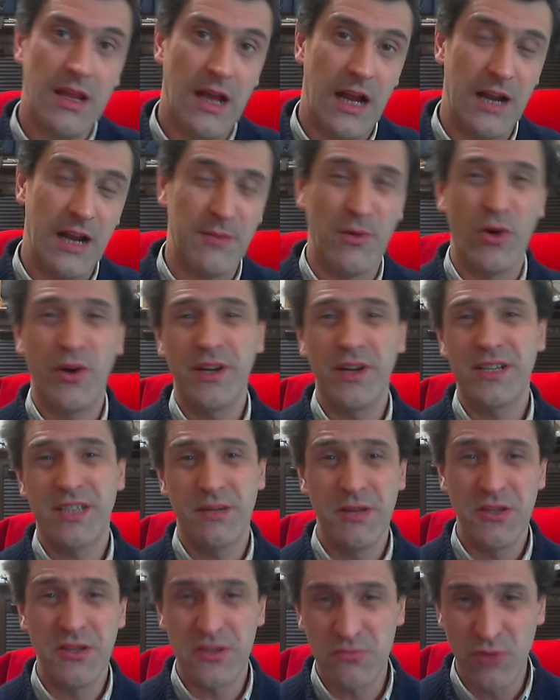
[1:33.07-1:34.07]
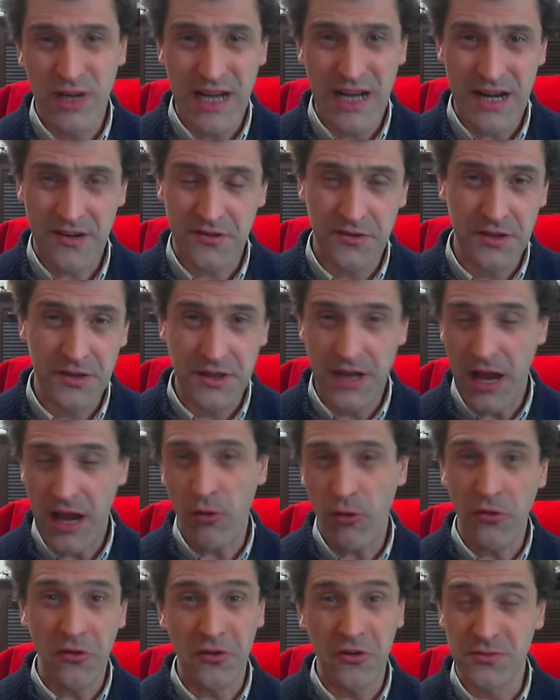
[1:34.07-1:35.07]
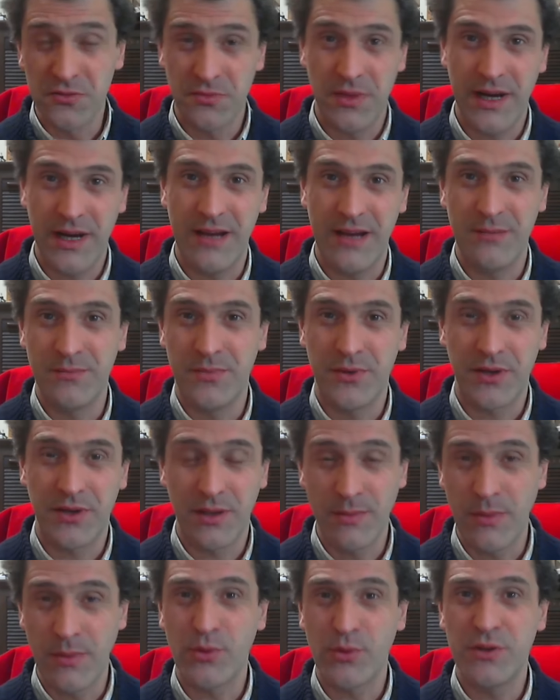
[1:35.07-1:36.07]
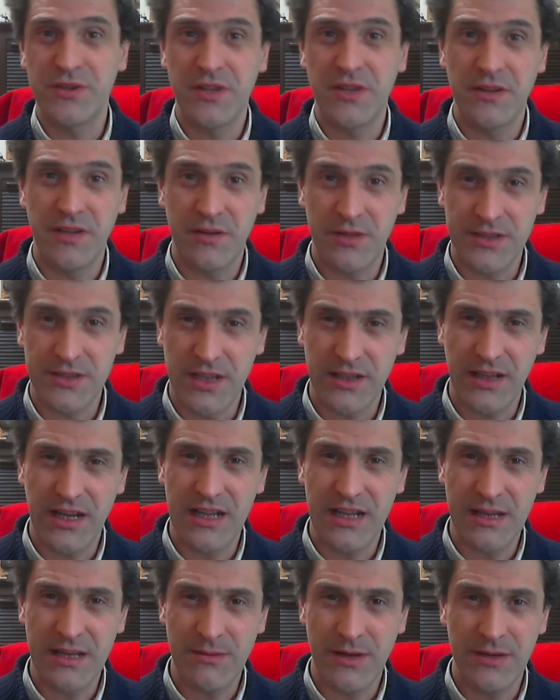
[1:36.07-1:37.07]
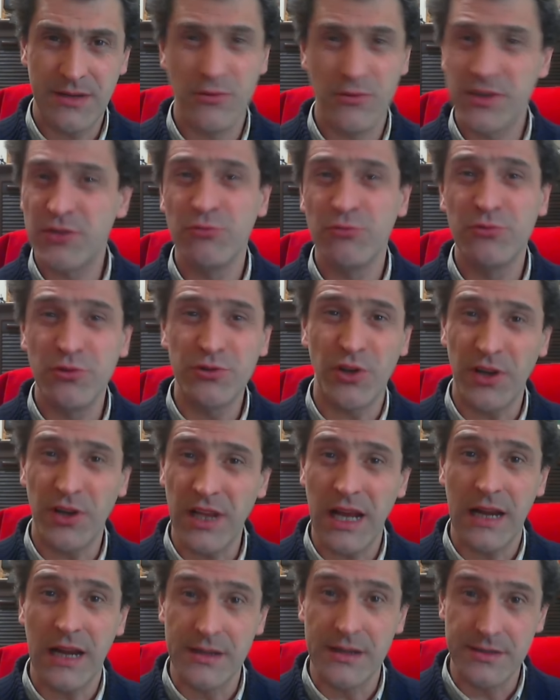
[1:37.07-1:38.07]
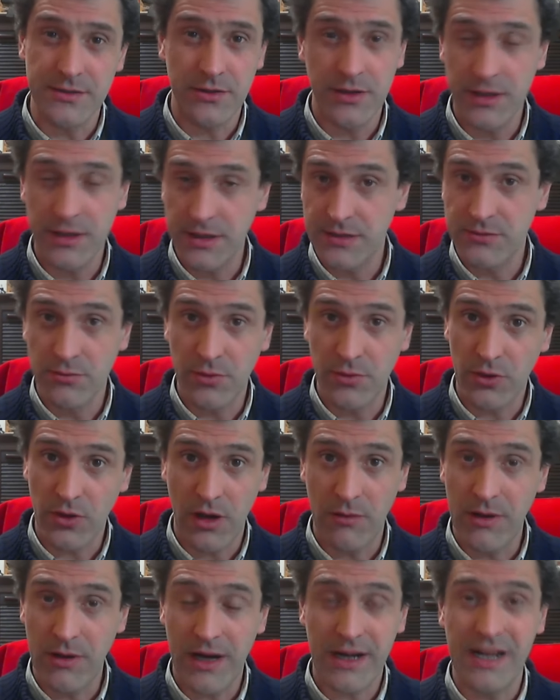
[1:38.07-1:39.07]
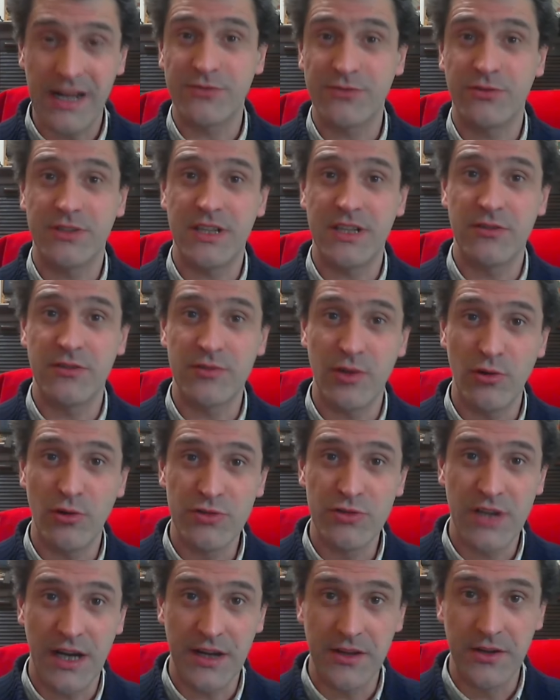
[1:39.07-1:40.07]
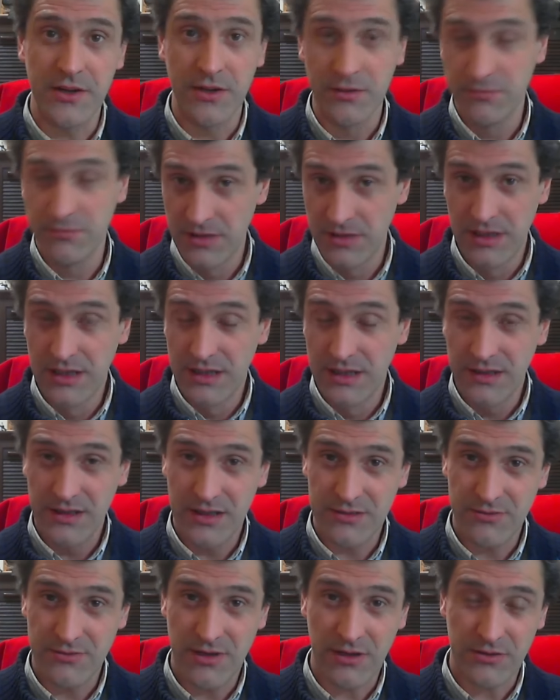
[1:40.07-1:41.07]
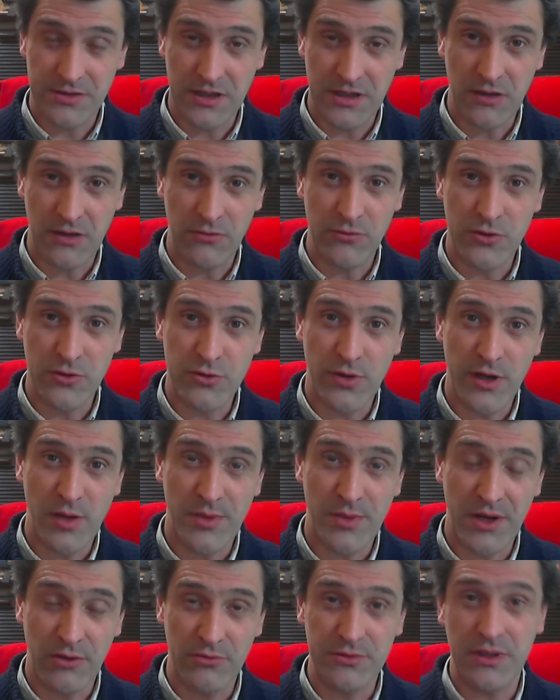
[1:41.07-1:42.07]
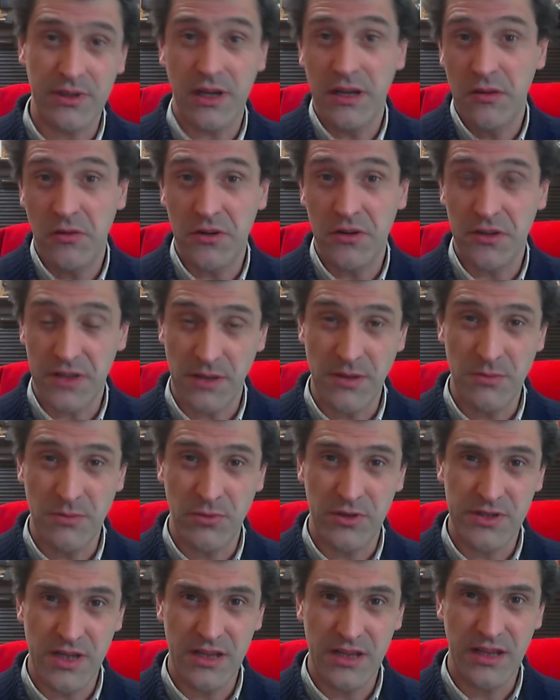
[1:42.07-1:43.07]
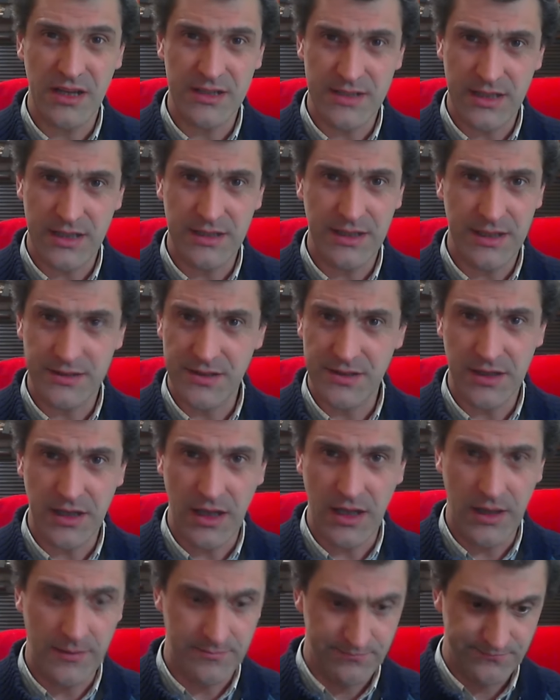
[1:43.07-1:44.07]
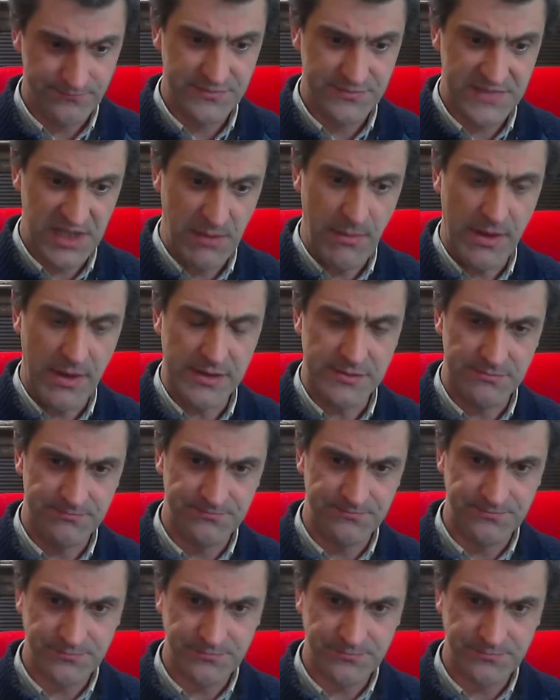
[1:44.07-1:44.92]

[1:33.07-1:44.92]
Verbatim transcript: A lo mejor este vídeo es muy largo y hago dos, para, porque me puedo extender bastante en el tema. No es un tutorial esto, ¿eh? es un poco hablar las cosas que suelo usar yo, que es una cosa que algún usuario ha preguntado y bueno, también puede ser interesante, así que sin más.